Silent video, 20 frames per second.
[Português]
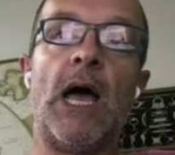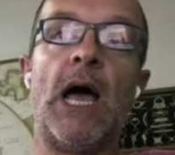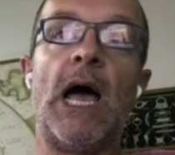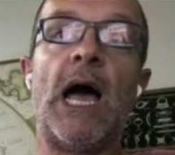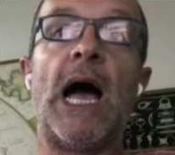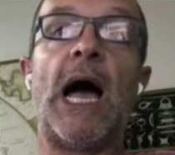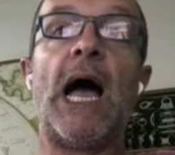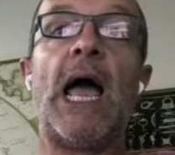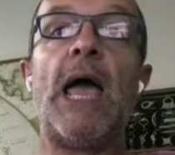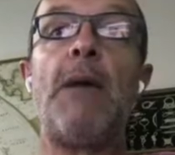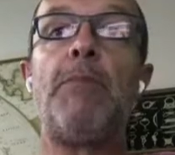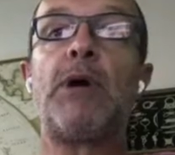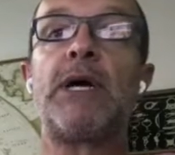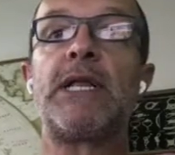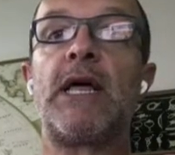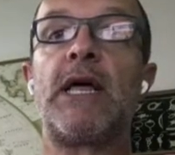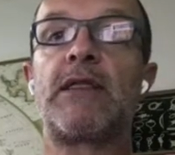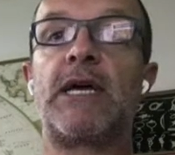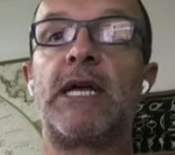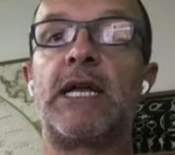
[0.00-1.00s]
A época
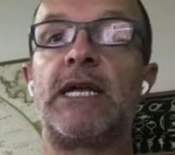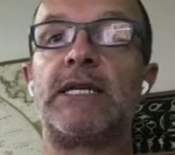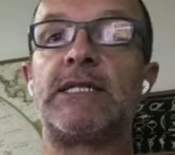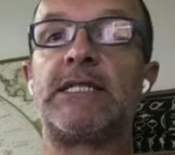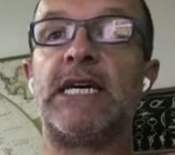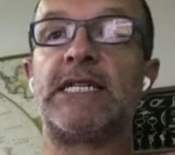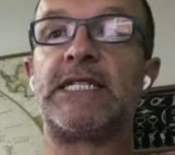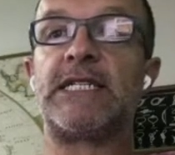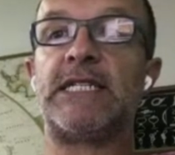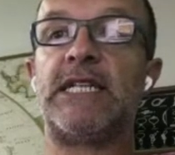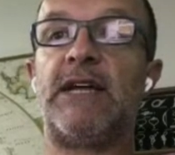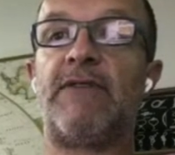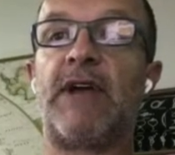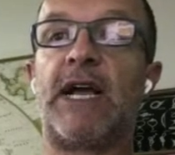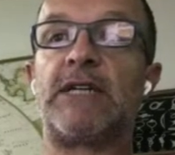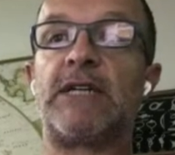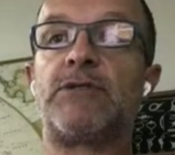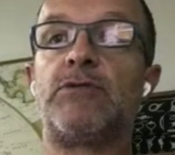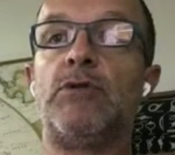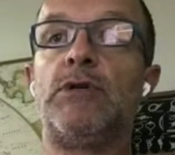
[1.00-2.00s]
das, dessas
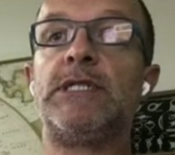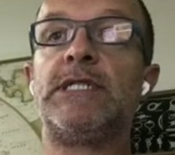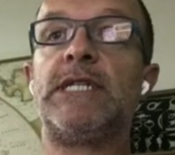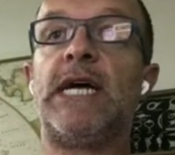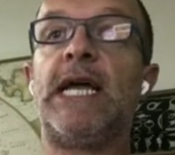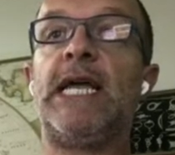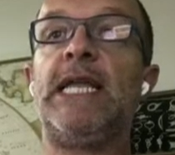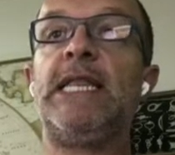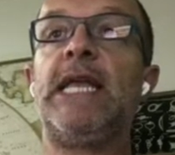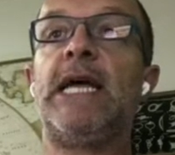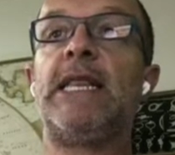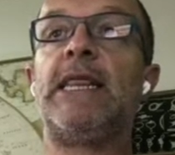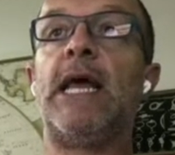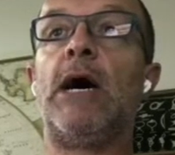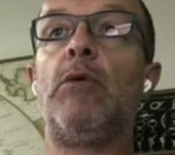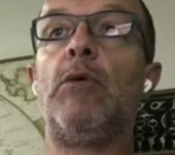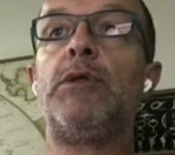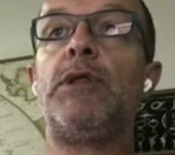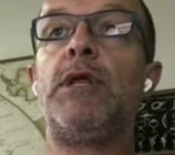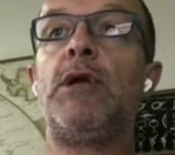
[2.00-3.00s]
navegações ainda
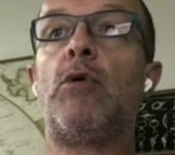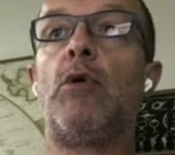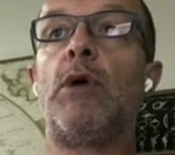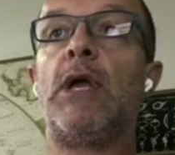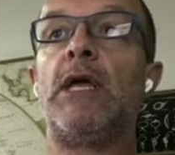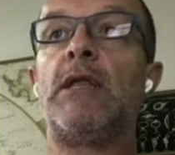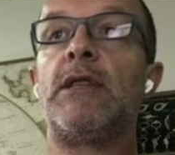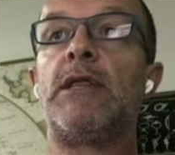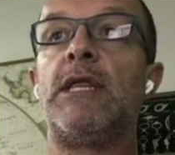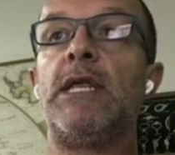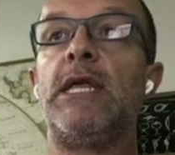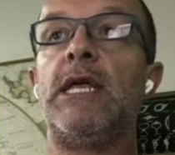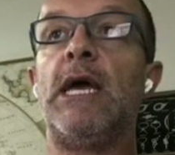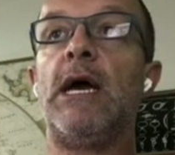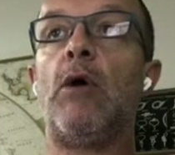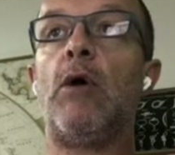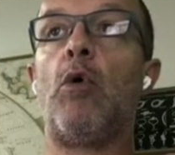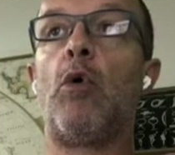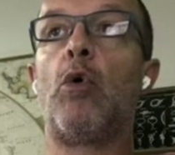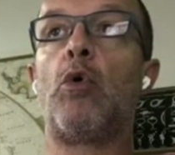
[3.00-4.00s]
não se conhecia
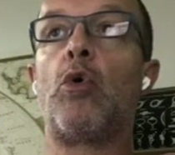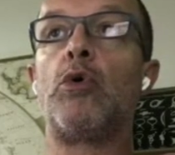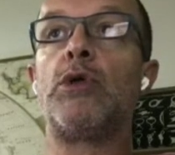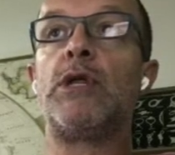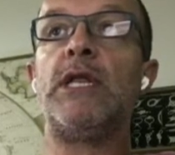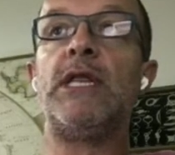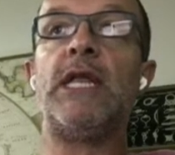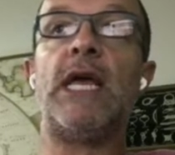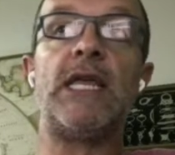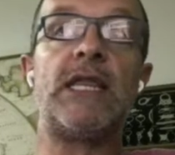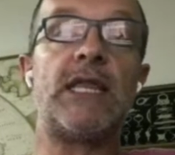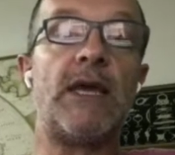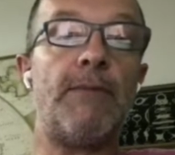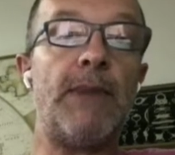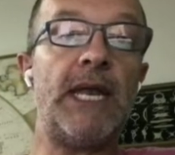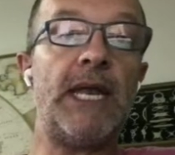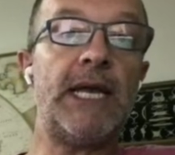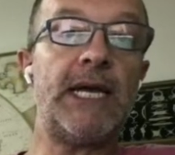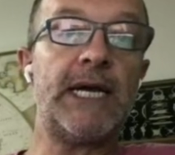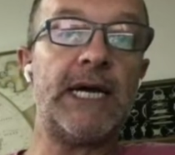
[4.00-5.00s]
o continente
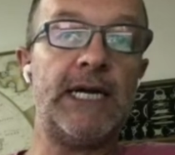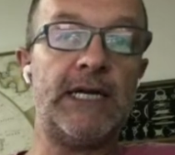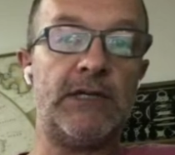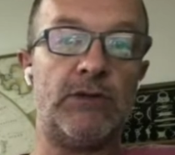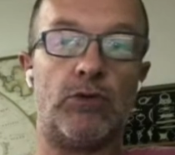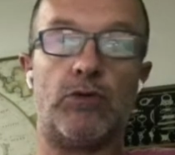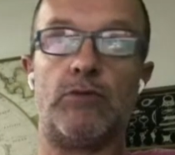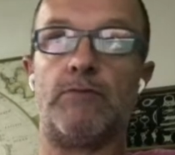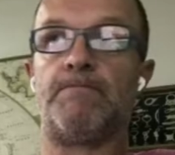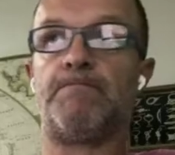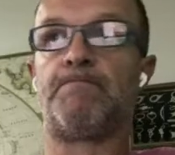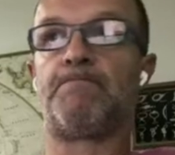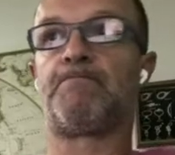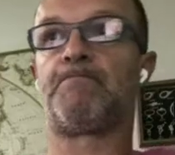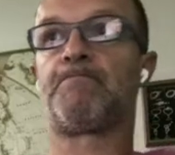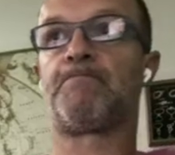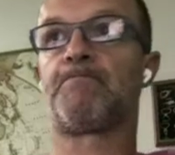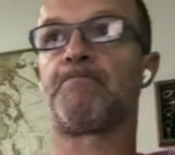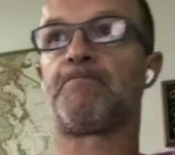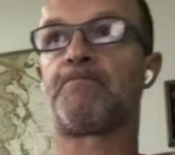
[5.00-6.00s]
americano,
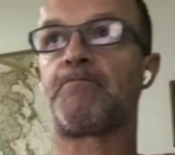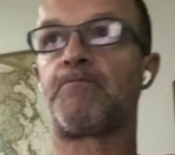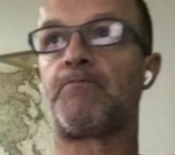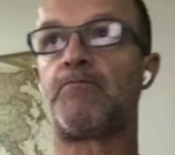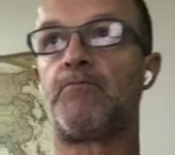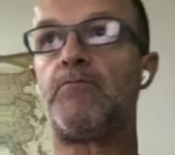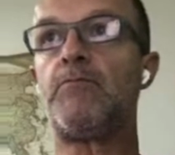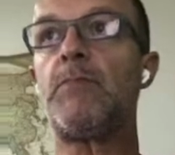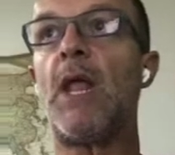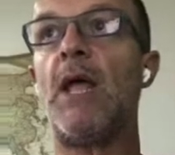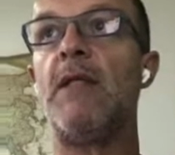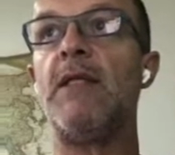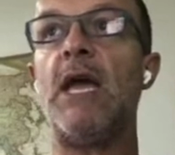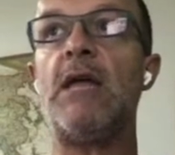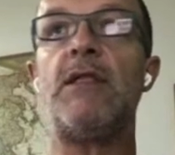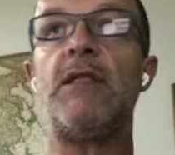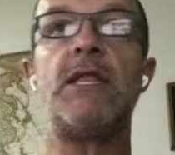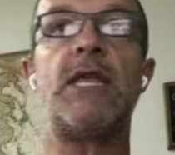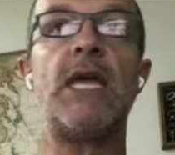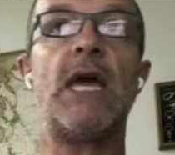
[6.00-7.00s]
nem
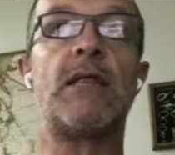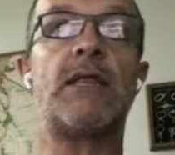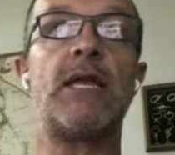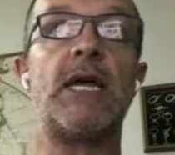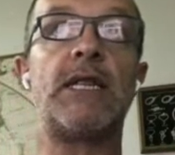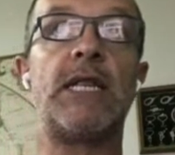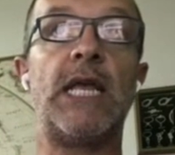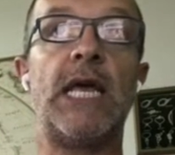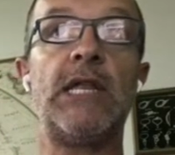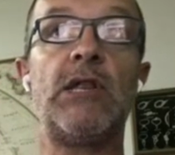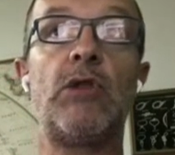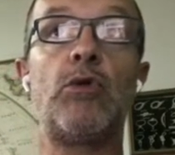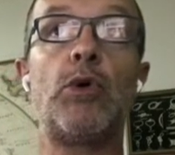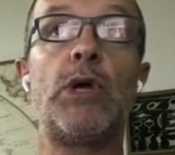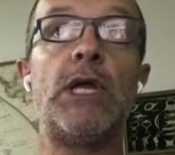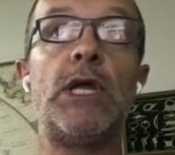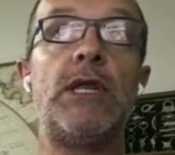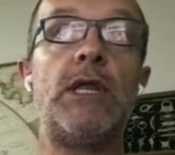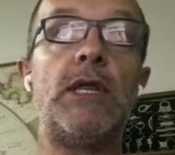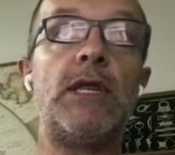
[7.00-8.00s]
se tinha certeza do que
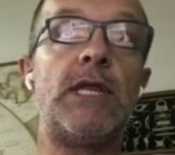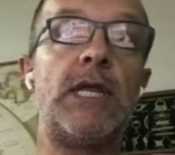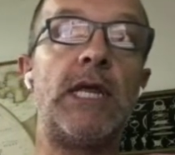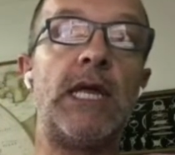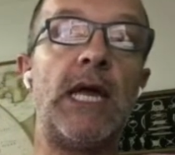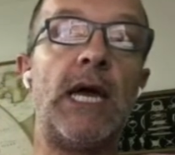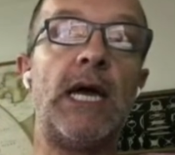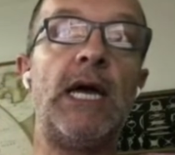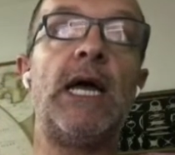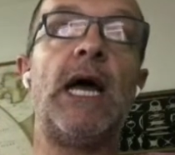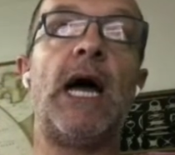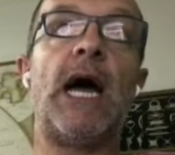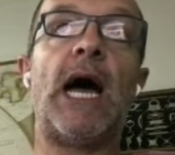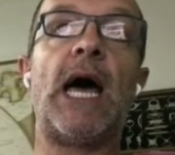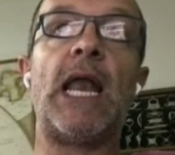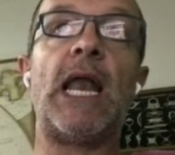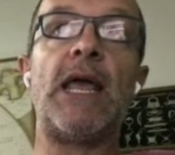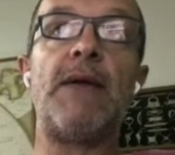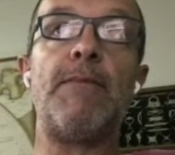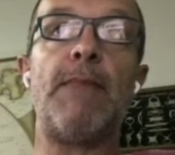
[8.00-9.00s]
existia
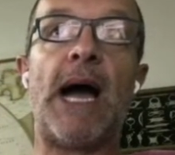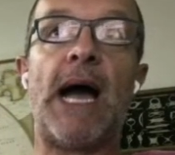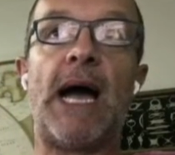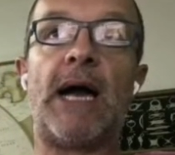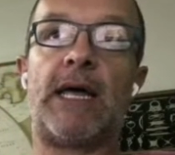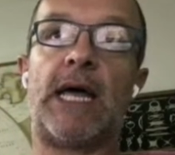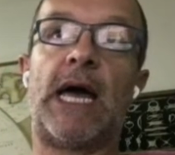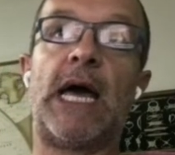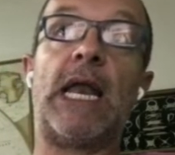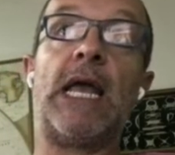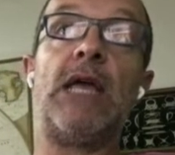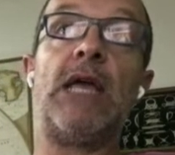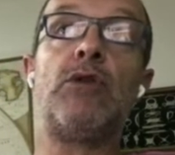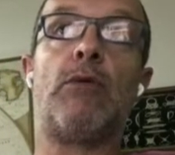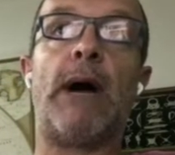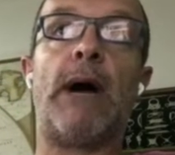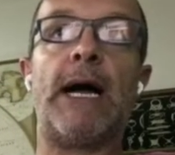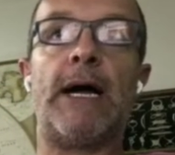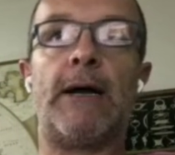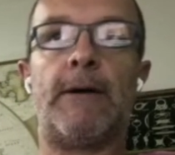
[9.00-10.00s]
além mar, além do
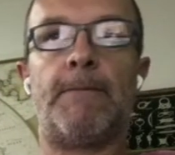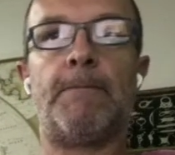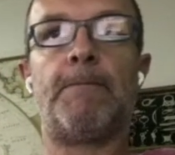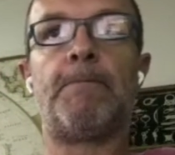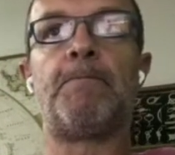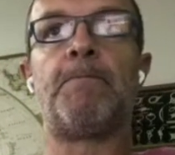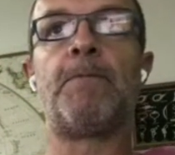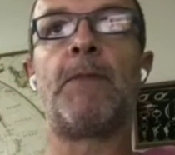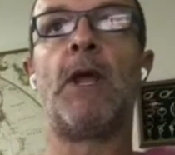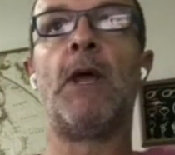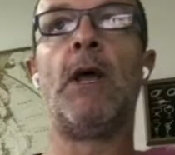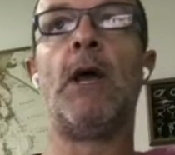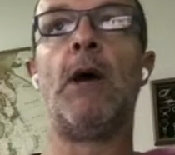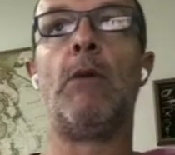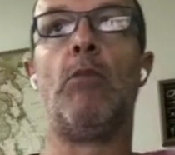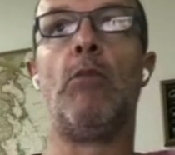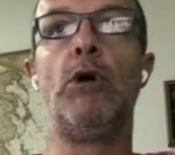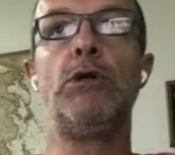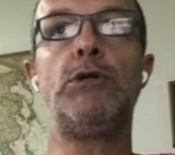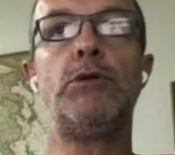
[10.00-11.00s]
mar.
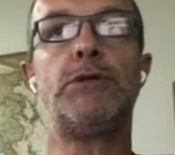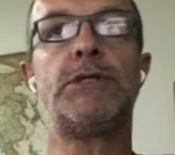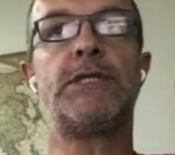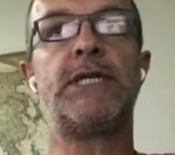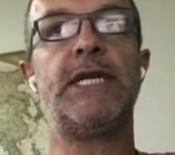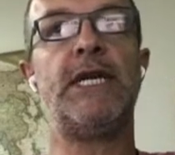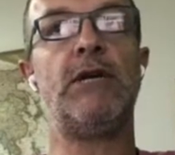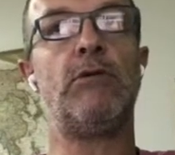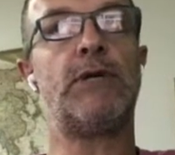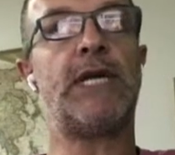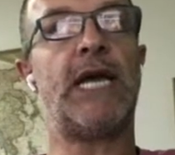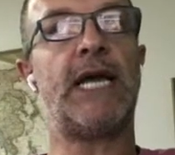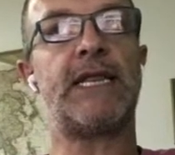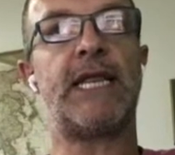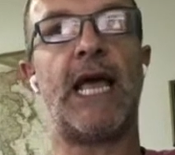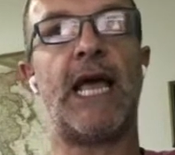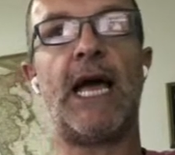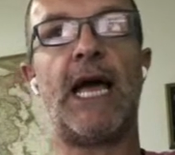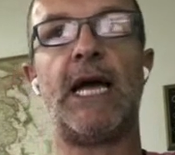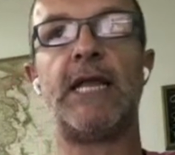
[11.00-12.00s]
Muitos criam que a
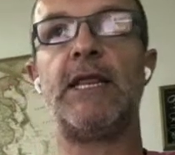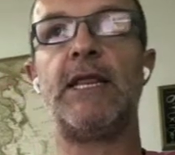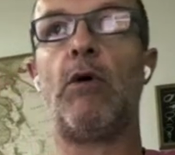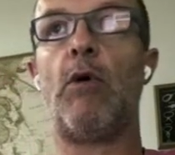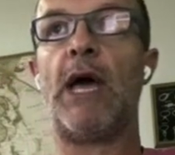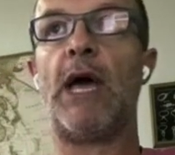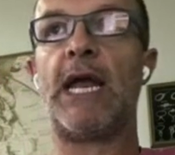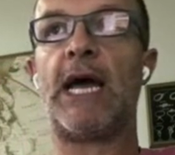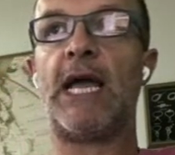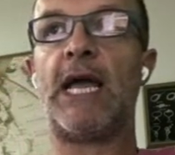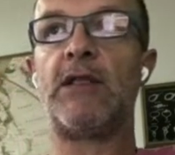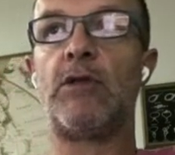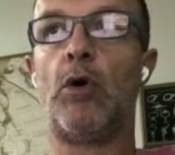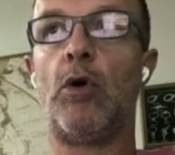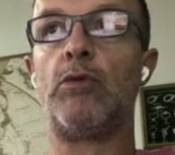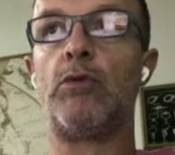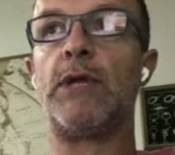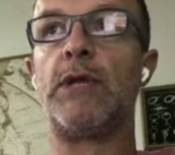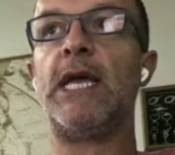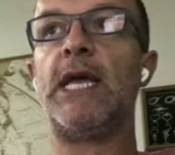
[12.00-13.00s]
Terra não era
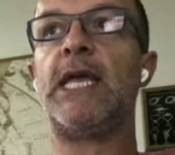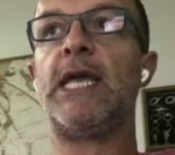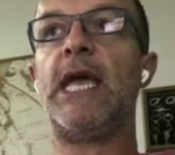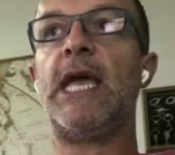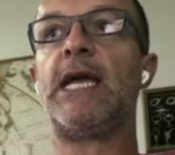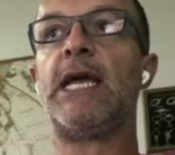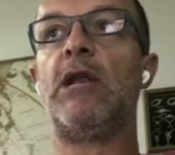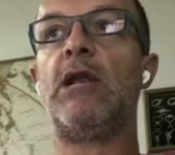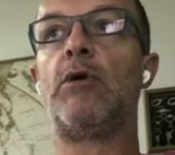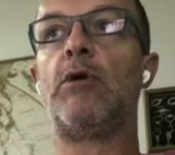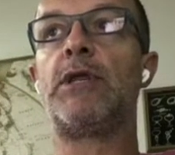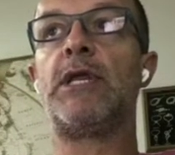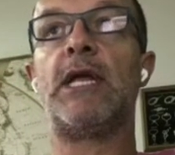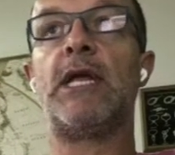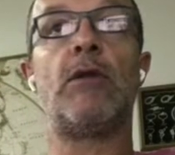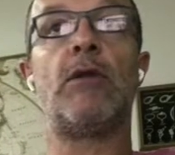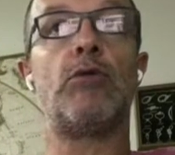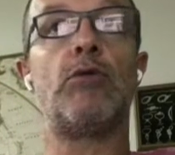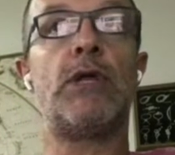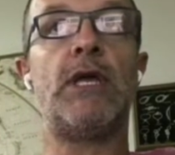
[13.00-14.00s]
redonda e que aquele oceano
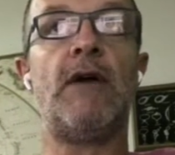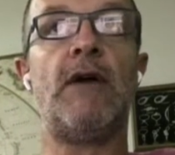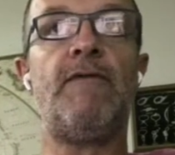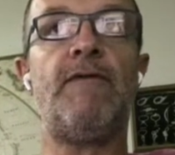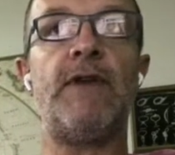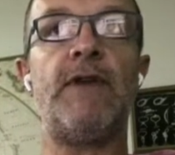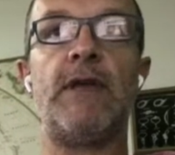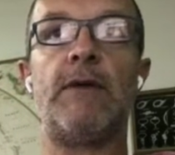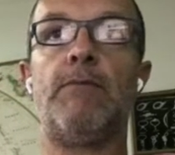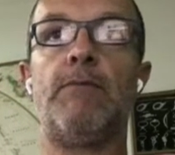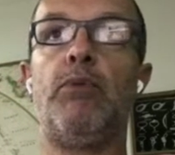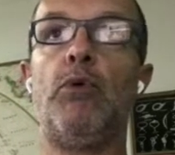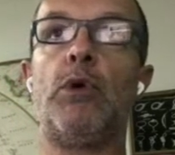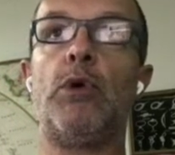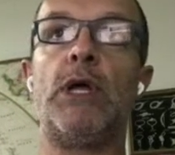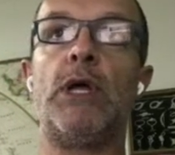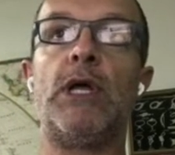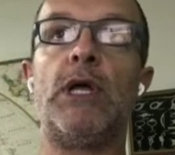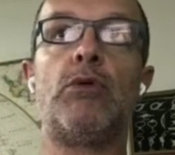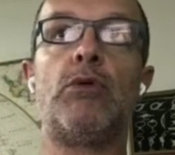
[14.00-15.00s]
não tinha fim, por isso